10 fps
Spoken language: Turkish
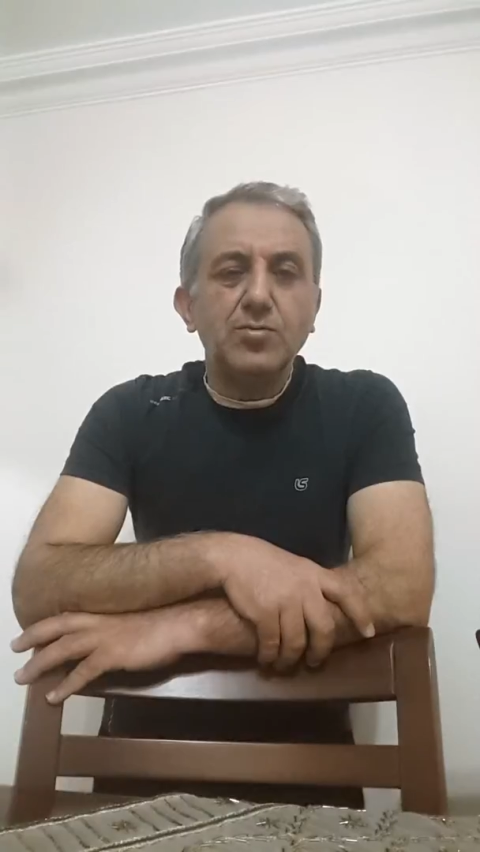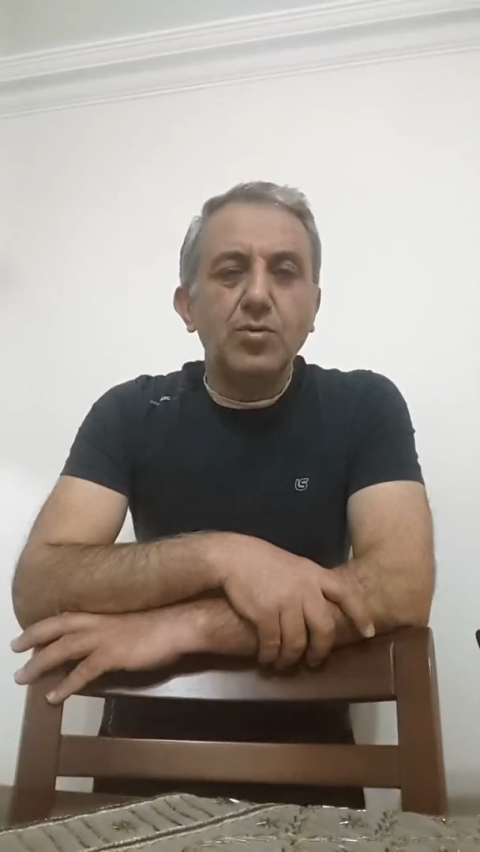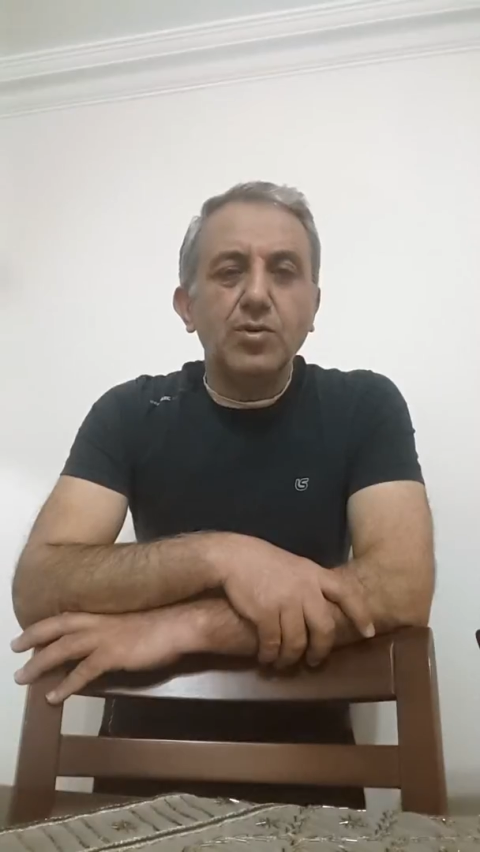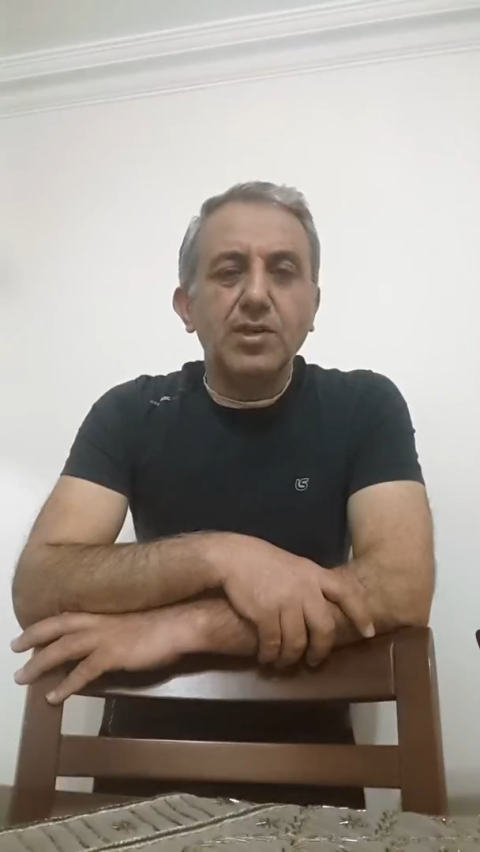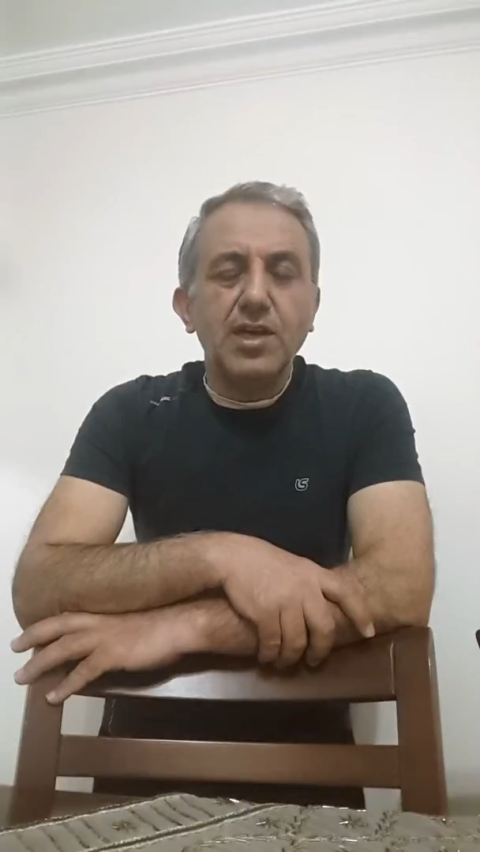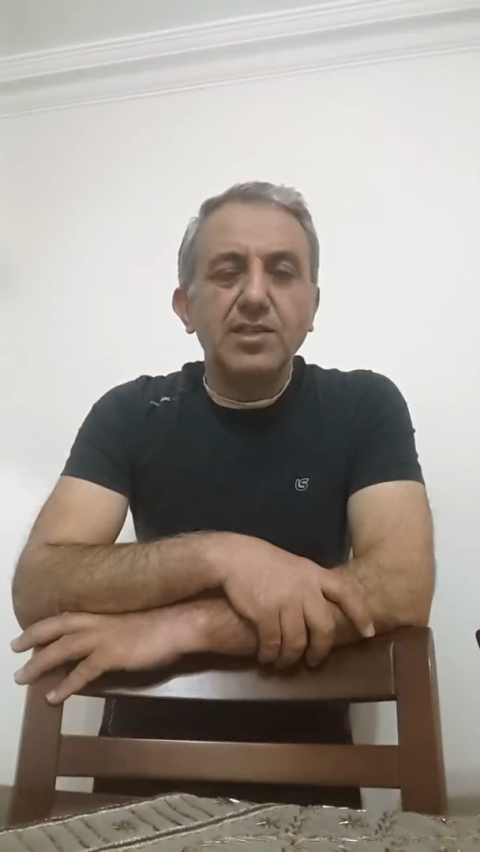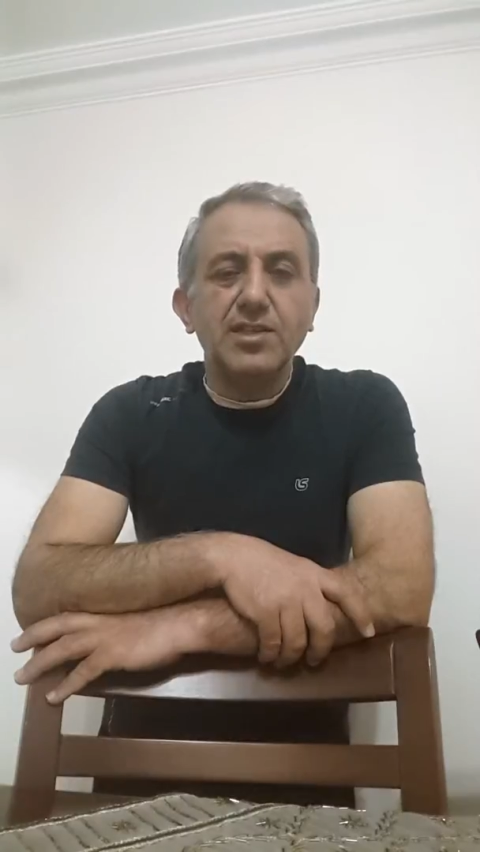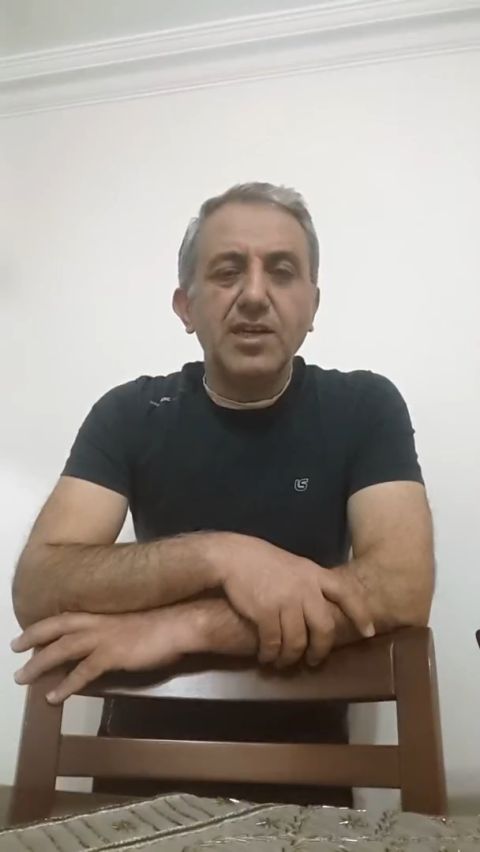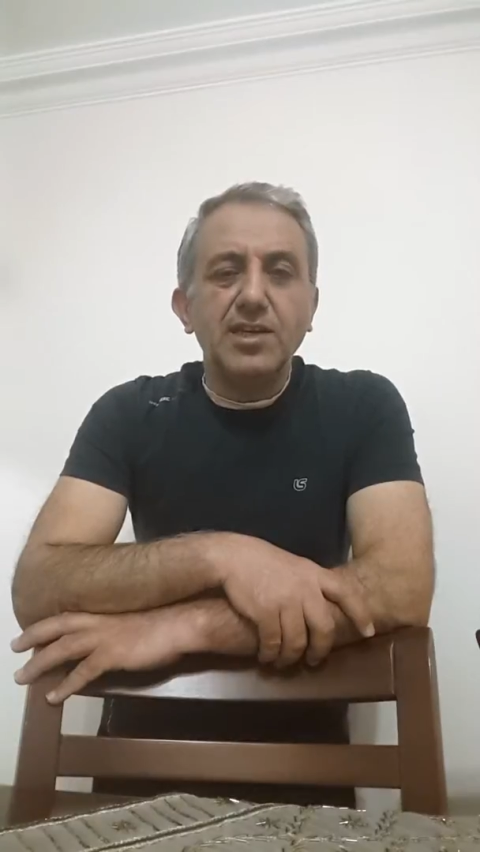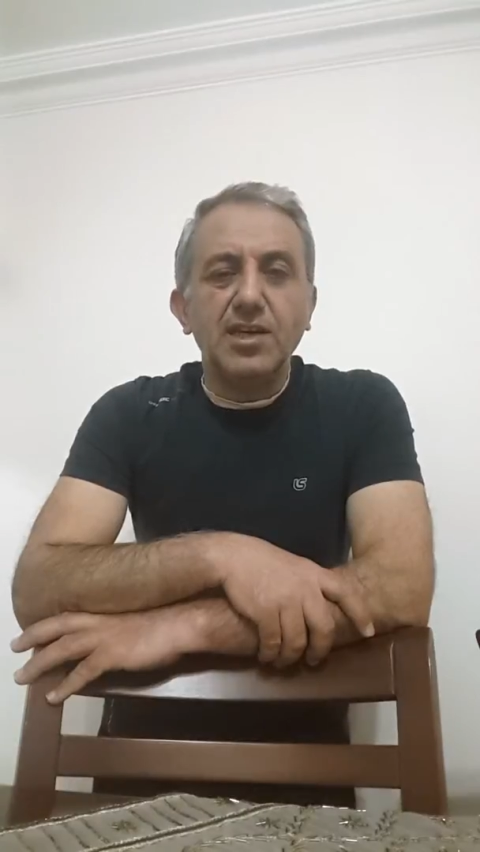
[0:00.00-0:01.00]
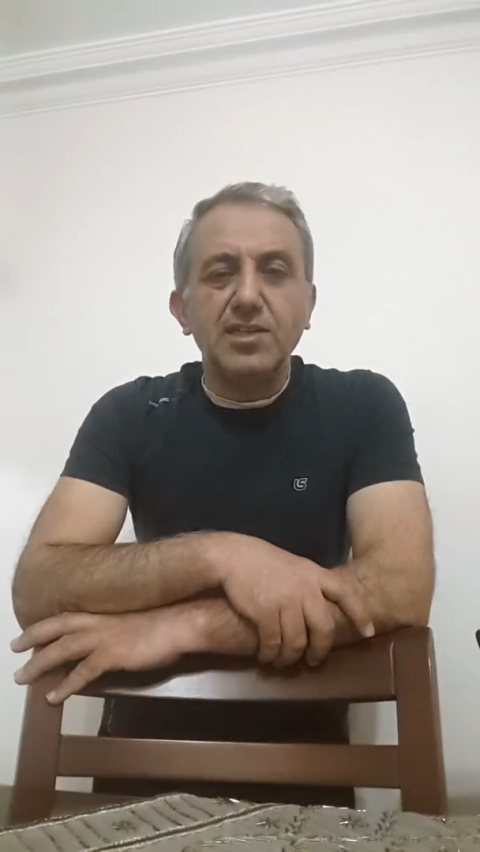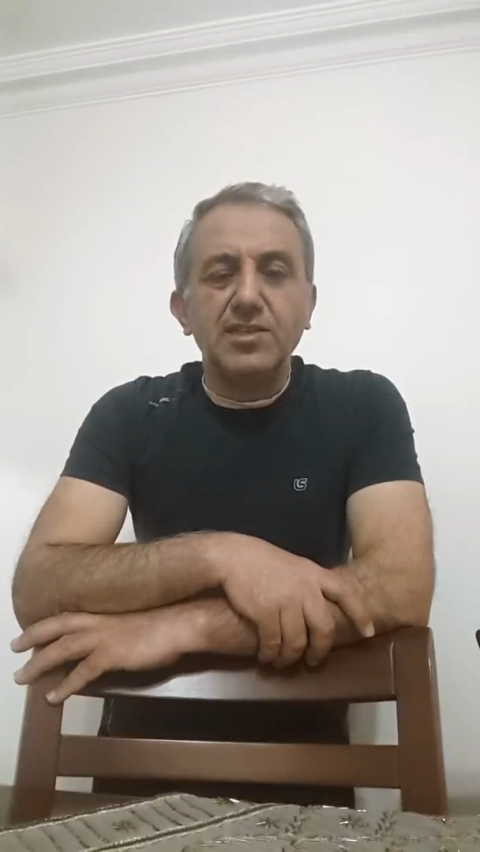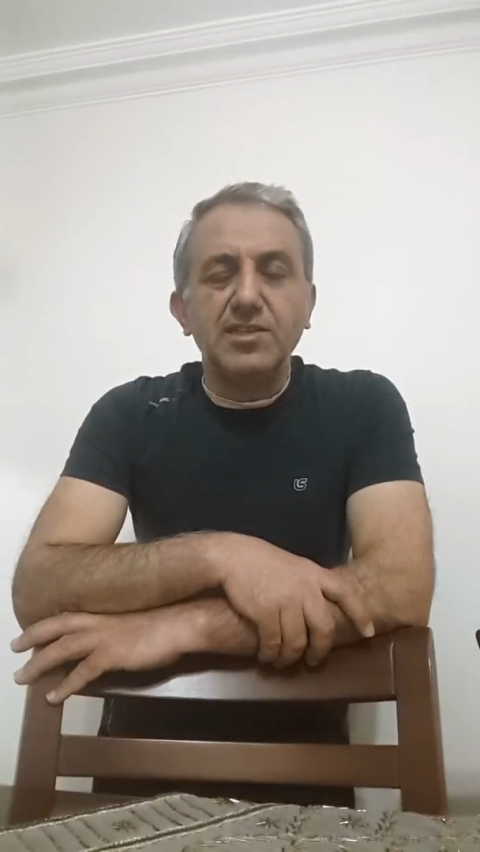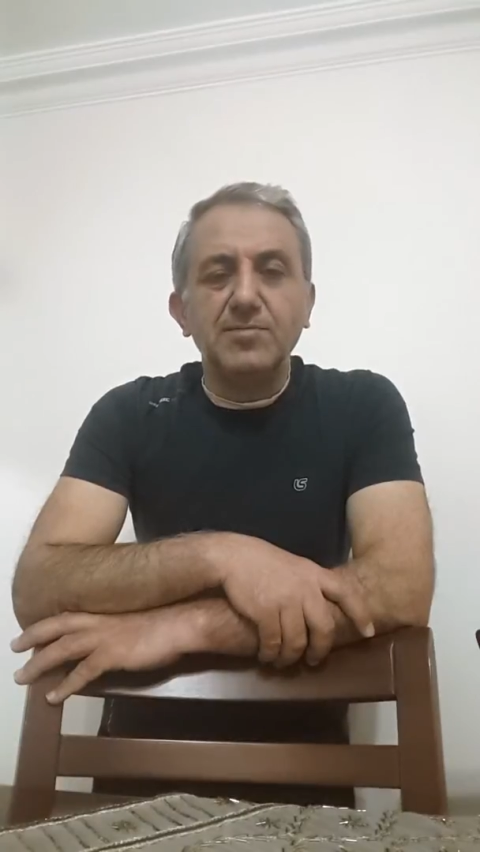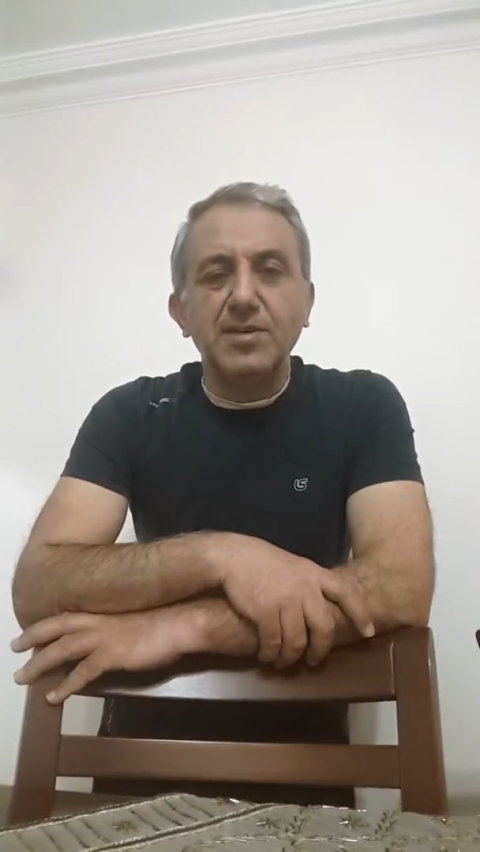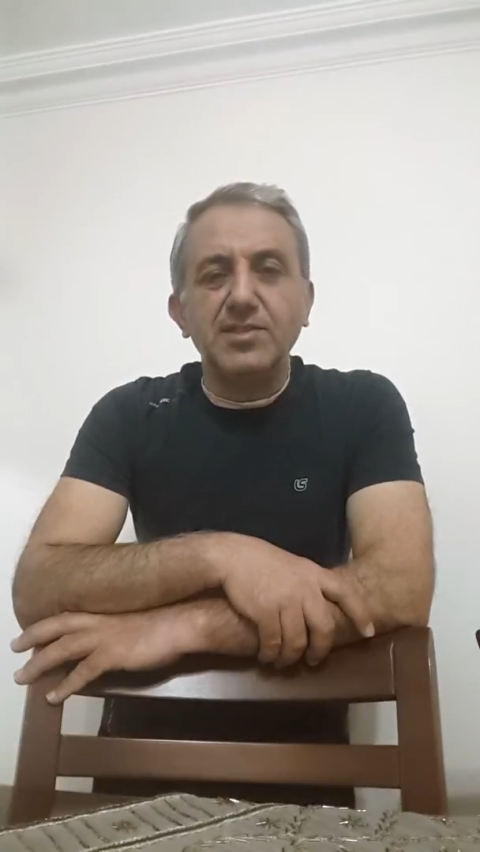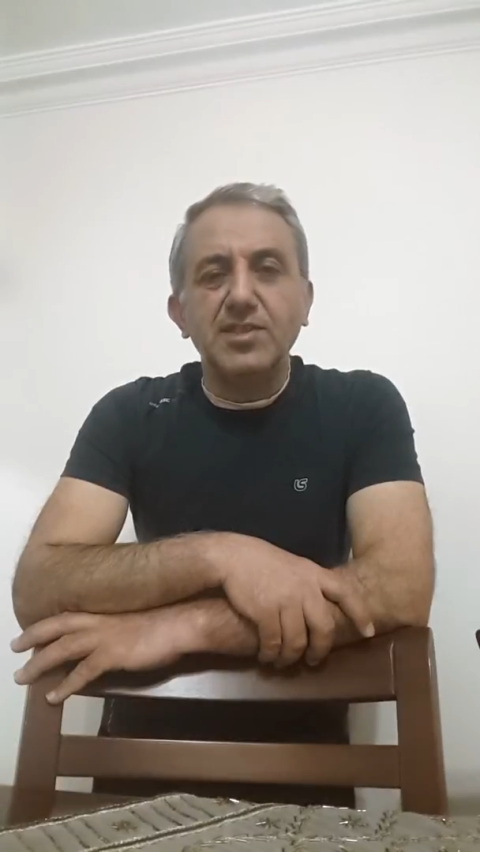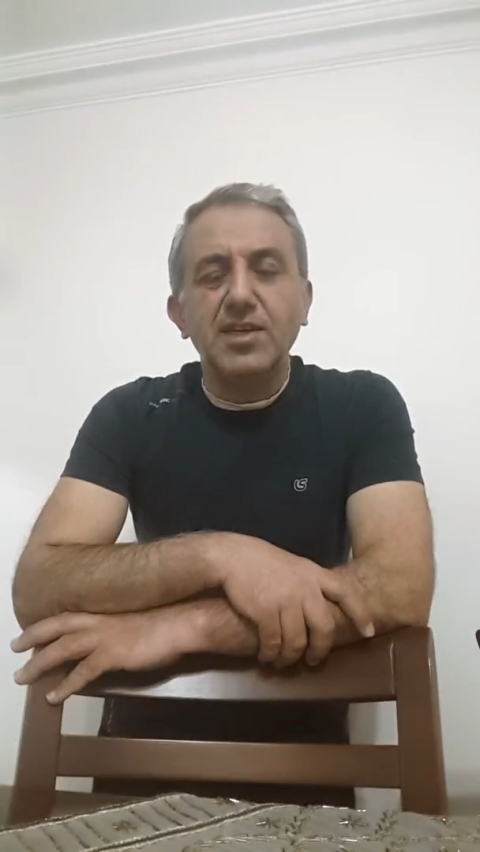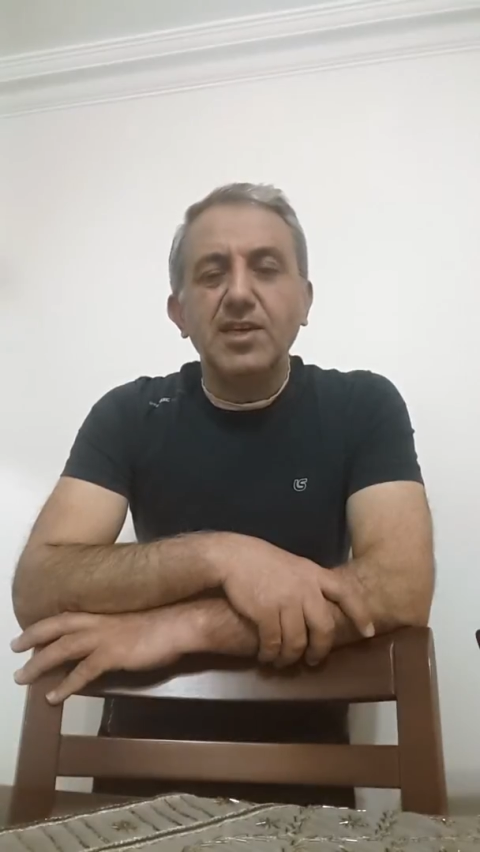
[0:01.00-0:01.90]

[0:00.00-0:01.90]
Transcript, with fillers: türlü kendine yaklaştırmaz.